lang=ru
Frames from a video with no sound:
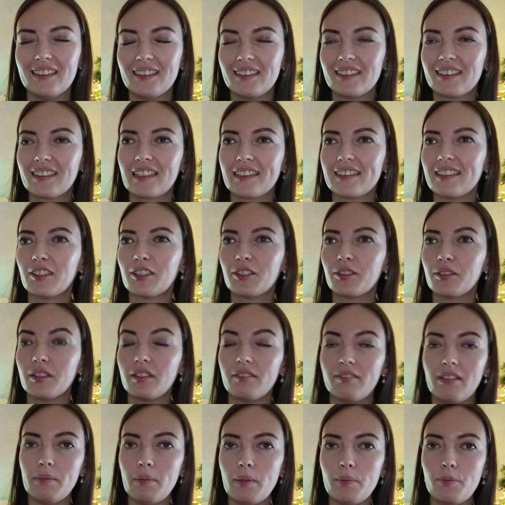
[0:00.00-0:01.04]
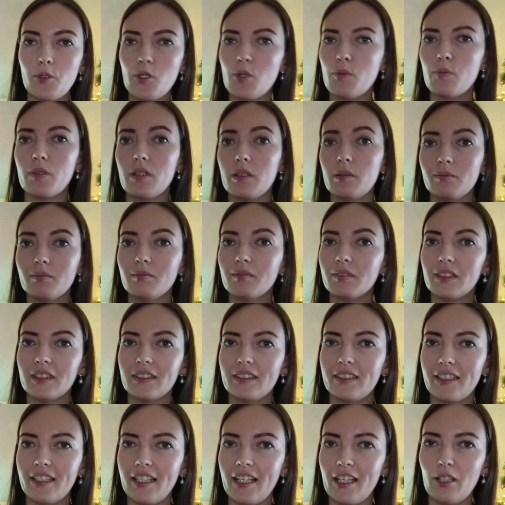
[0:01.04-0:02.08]
э, сказал, что давай попробуем
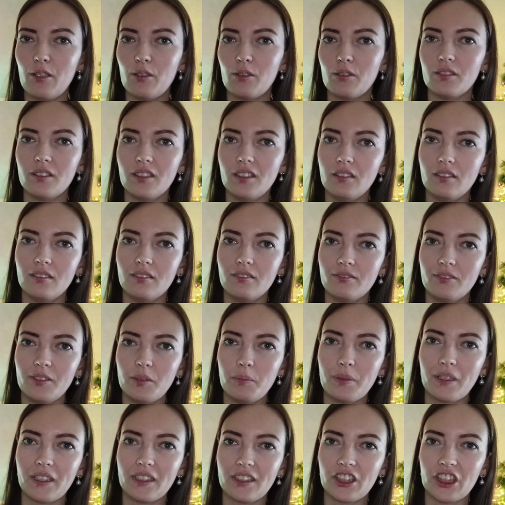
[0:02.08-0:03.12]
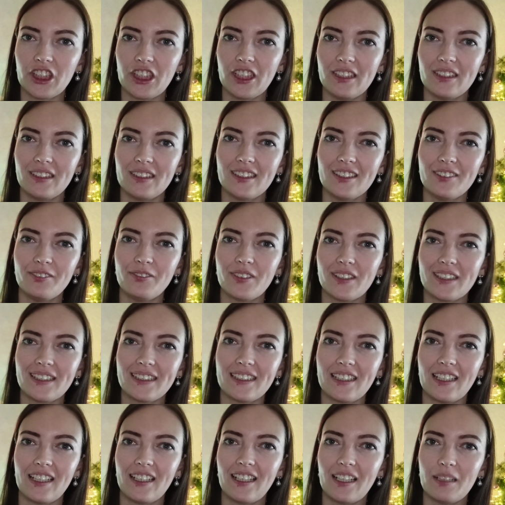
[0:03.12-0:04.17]
лотерею и выбрать 6 цифр
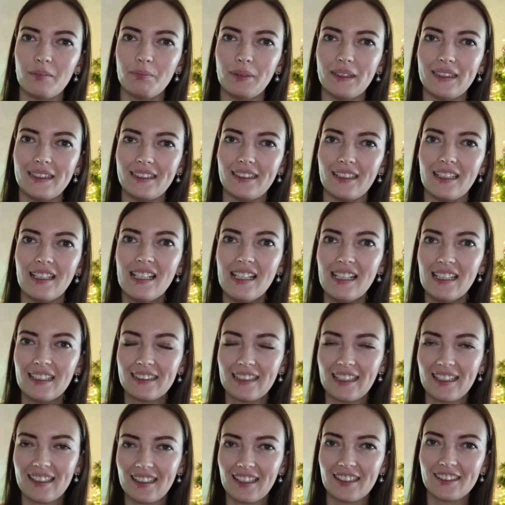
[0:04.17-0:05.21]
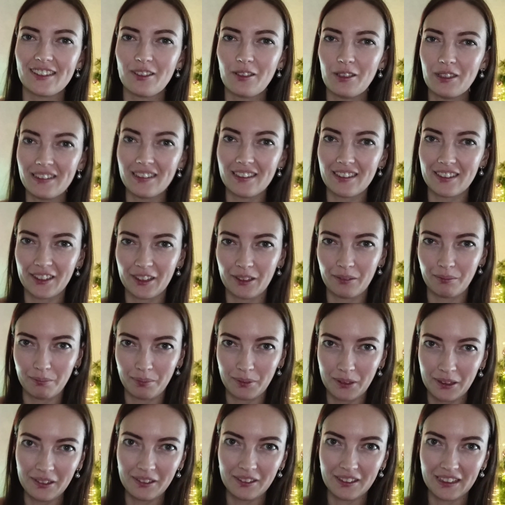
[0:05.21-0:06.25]
из 45. Как раз розыгрыш
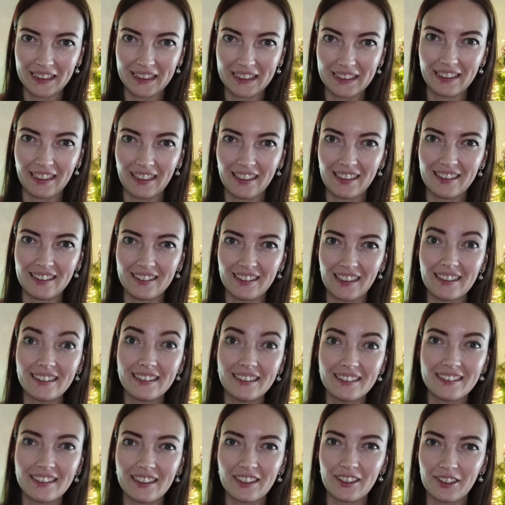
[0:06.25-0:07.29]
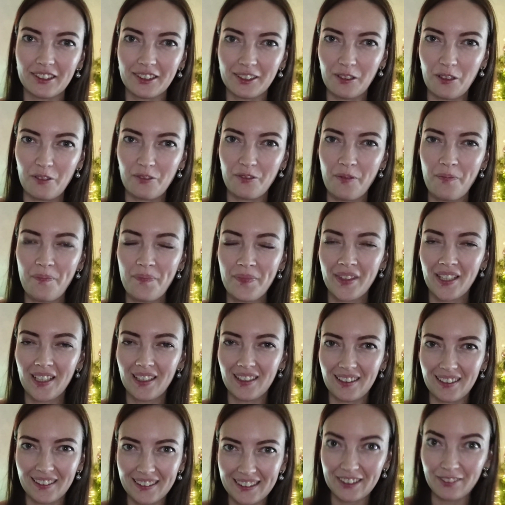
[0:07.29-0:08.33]
был э, на 11 часов
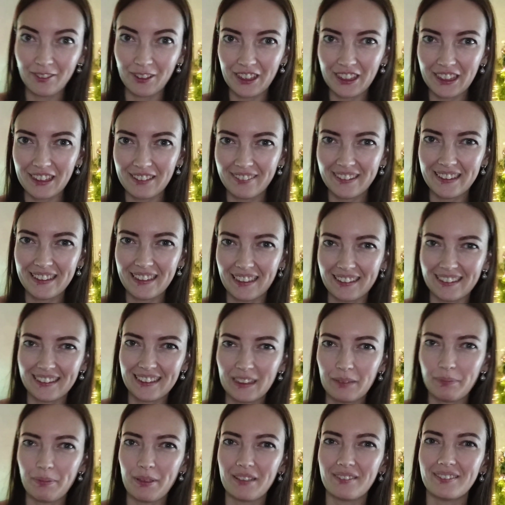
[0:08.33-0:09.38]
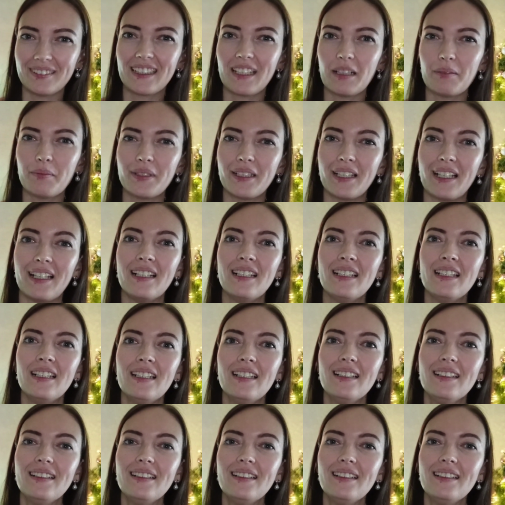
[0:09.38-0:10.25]
э, сегодняшнего дня, 31 декабря.